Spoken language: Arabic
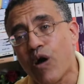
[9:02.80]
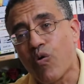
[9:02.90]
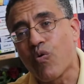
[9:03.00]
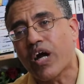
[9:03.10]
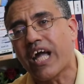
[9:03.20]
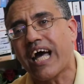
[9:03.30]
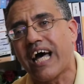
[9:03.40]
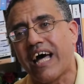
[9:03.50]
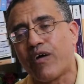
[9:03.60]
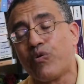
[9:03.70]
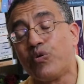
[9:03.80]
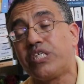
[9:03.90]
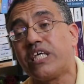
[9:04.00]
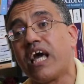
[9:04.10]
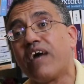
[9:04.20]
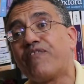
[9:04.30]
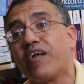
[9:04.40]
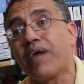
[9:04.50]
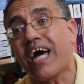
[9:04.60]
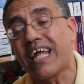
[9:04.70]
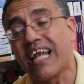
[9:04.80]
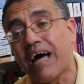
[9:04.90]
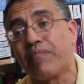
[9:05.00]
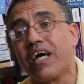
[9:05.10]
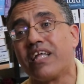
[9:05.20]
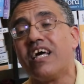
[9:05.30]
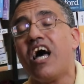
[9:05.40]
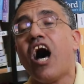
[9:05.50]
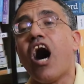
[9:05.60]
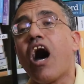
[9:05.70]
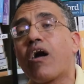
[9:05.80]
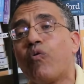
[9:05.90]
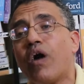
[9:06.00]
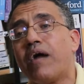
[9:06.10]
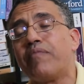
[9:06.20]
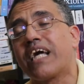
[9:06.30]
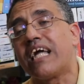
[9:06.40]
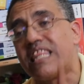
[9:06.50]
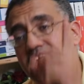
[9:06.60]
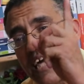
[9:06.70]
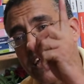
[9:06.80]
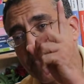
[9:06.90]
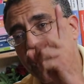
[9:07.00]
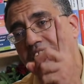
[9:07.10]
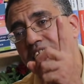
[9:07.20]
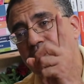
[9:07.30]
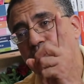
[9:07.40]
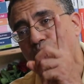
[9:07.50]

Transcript: موقع روسيا في البحر الأبيض أقوى بكثير من أن